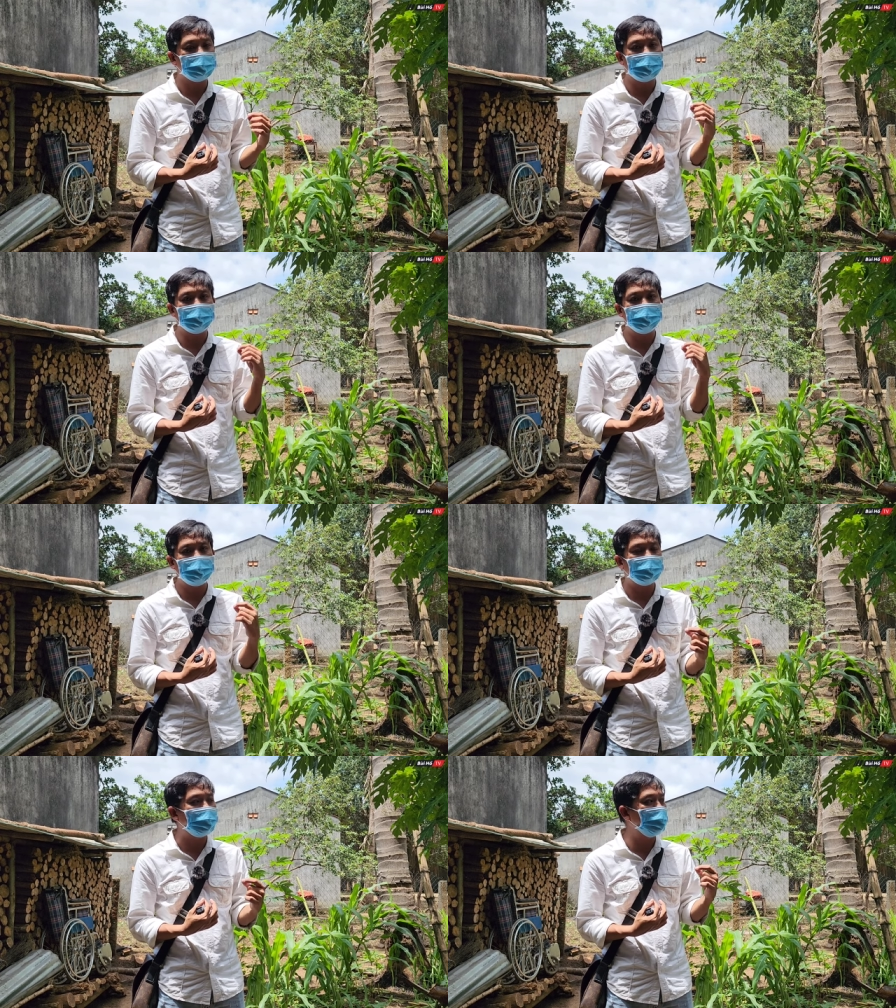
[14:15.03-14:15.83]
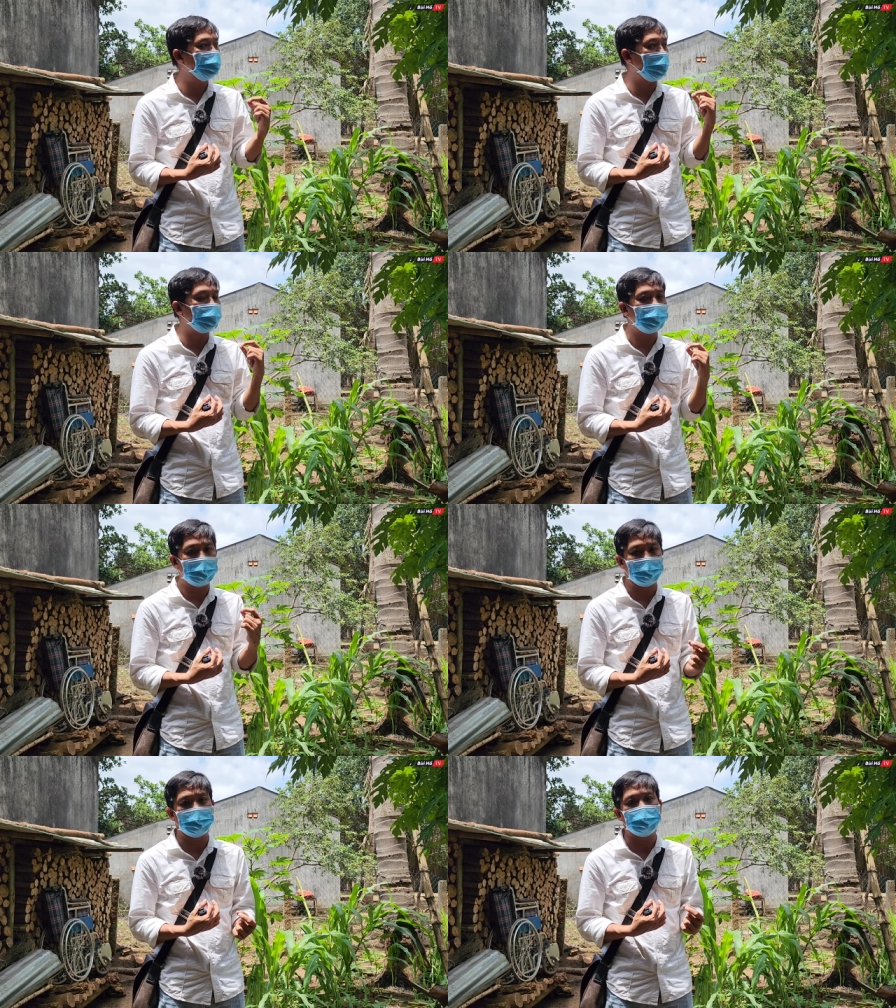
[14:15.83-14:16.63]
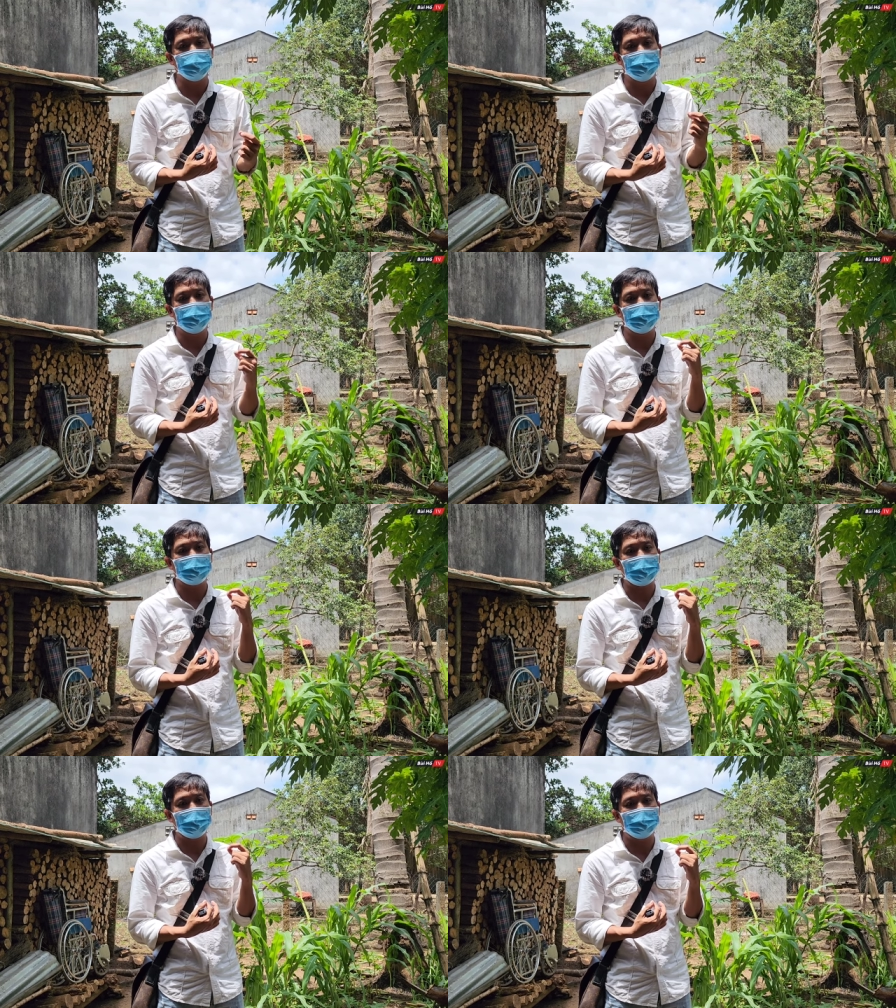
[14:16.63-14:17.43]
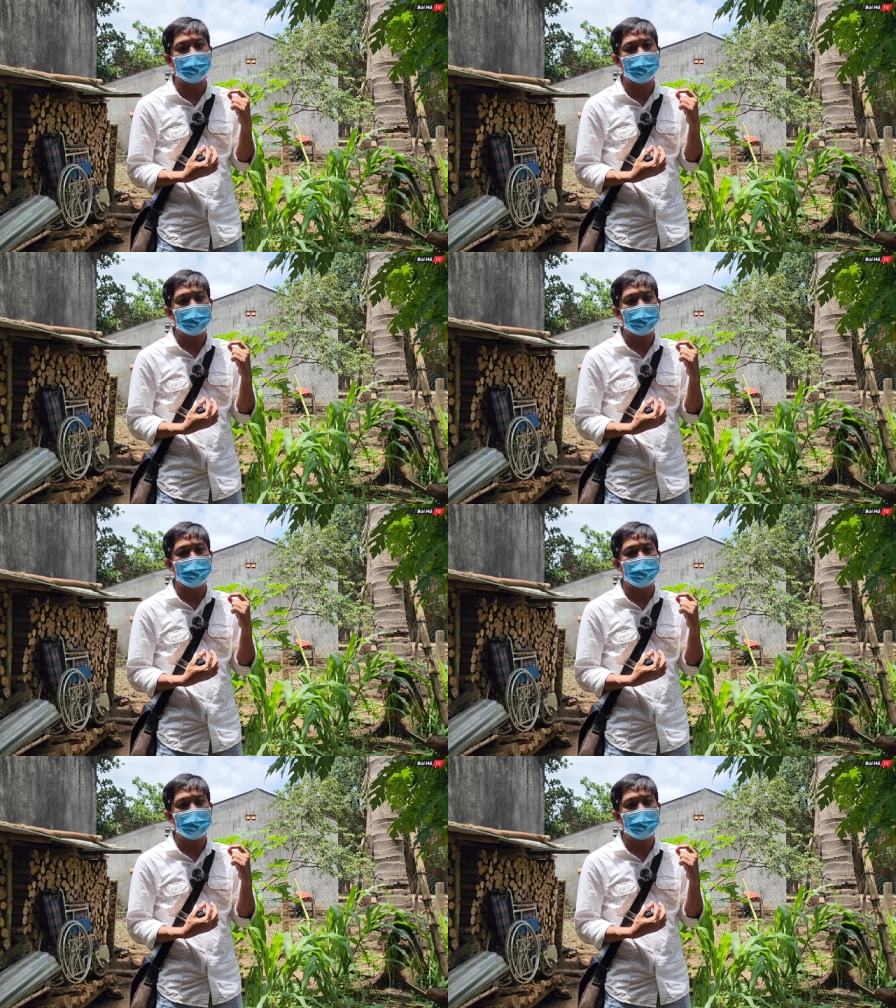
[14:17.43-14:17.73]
thể biết thêm một làng cùi ngay tại à,